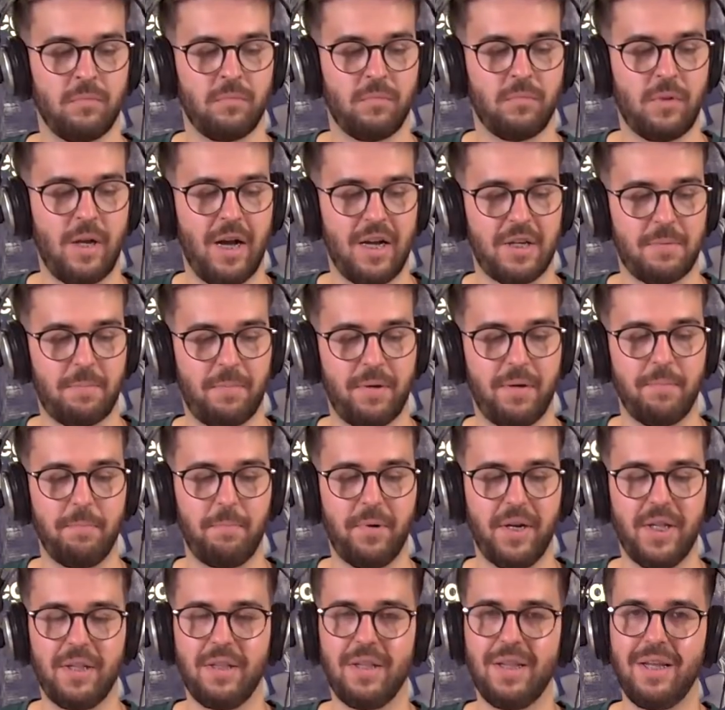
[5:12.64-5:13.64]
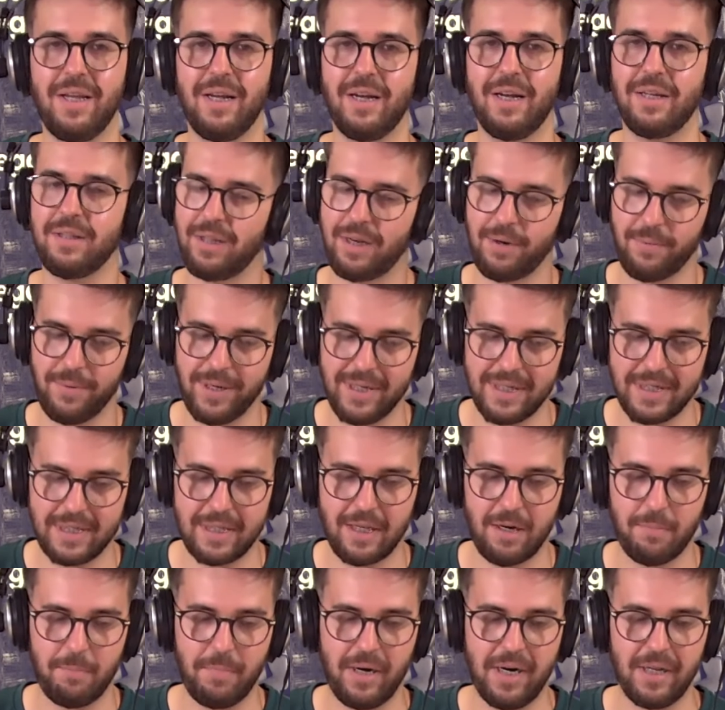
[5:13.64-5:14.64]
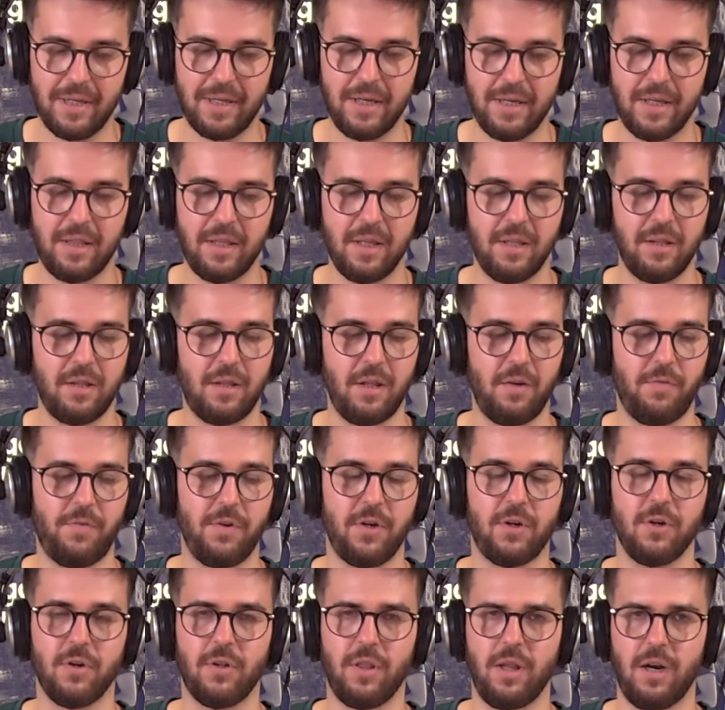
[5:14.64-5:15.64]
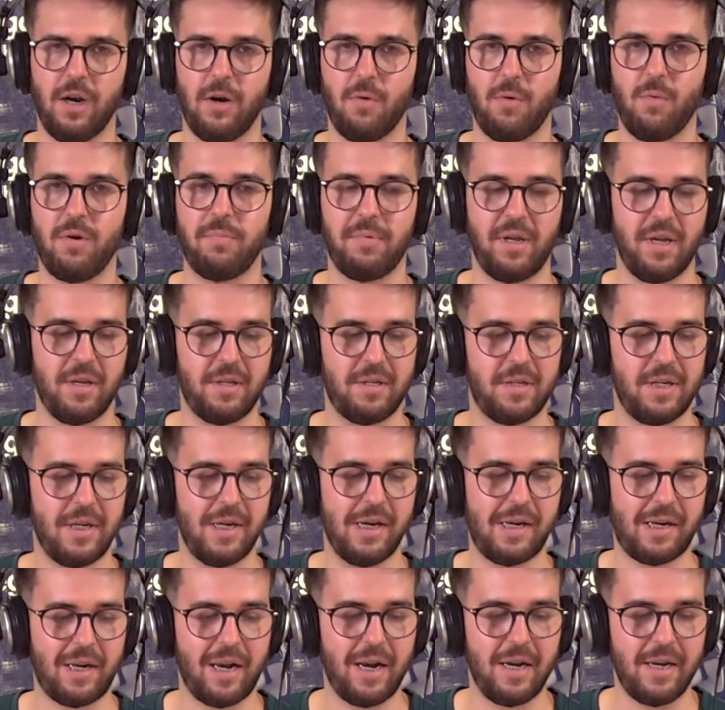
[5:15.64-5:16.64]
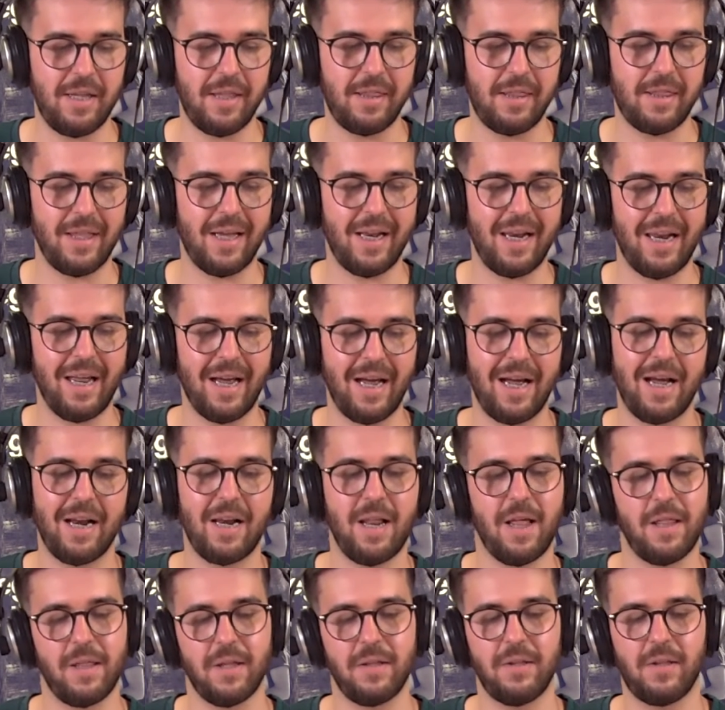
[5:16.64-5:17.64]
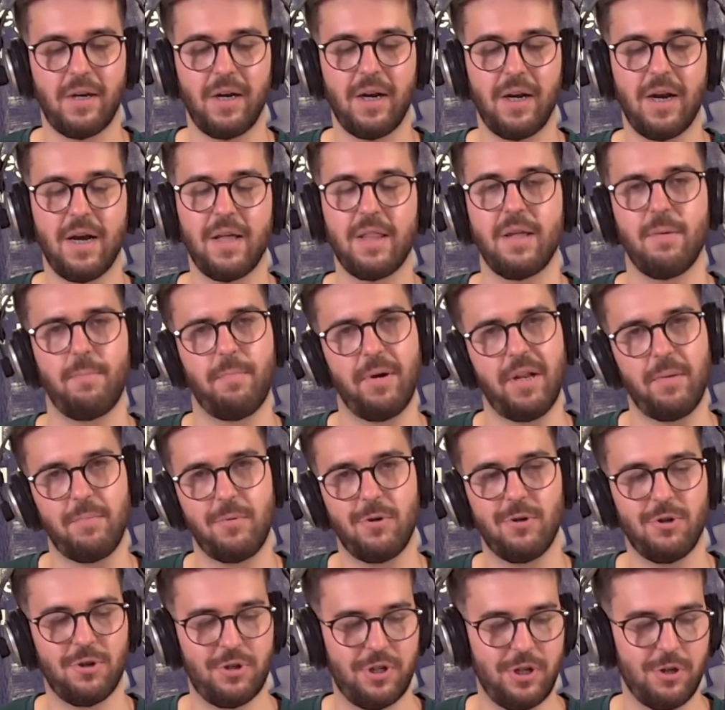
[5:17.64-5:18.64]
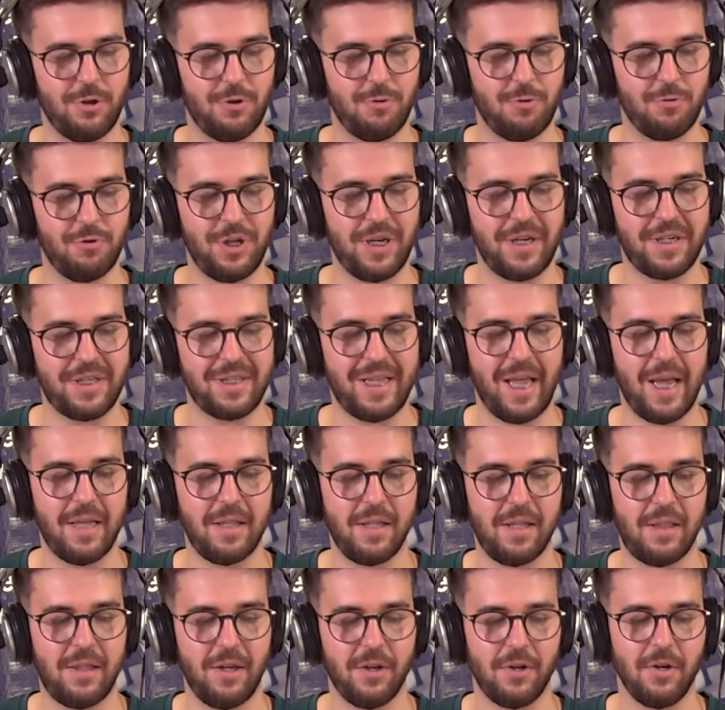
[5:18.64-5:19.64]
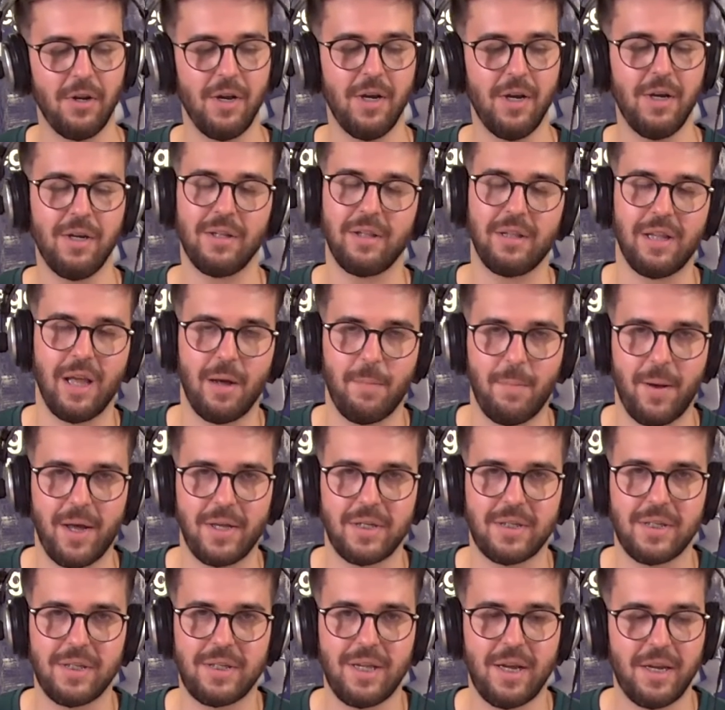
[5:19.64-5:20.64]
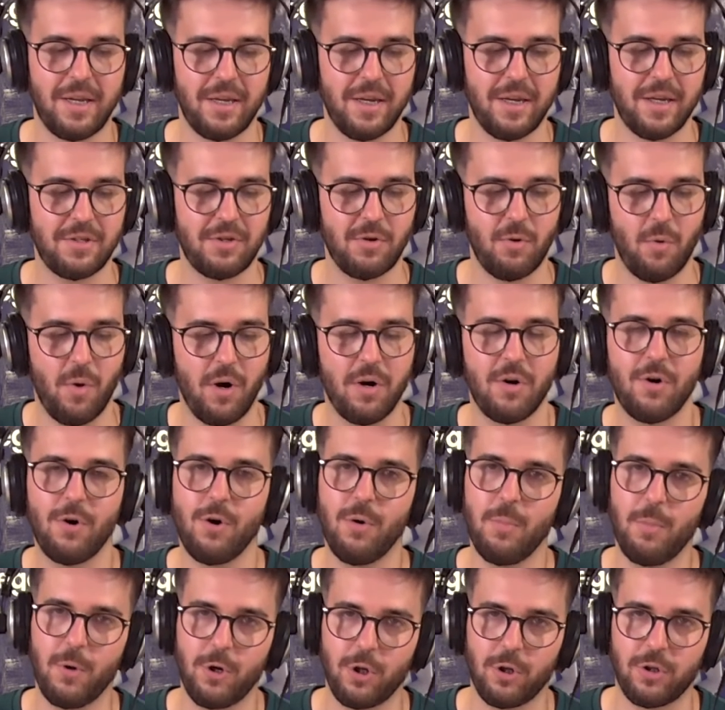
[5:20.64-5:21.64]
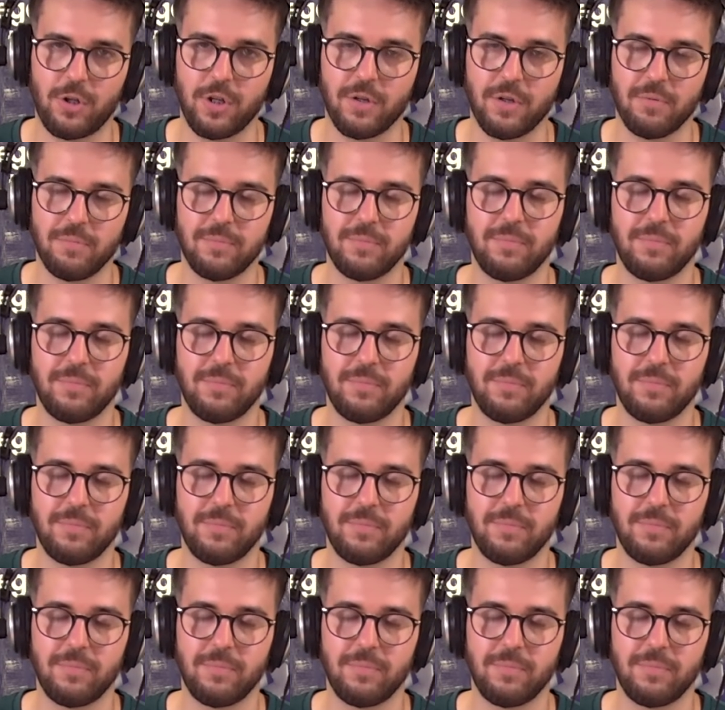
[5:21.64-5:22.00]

ASPE Emprende, a través del Parque Científico de la UMH, realiza la gala de entrega de premios en su sexta edición. Da más detalles Juanjo Morote.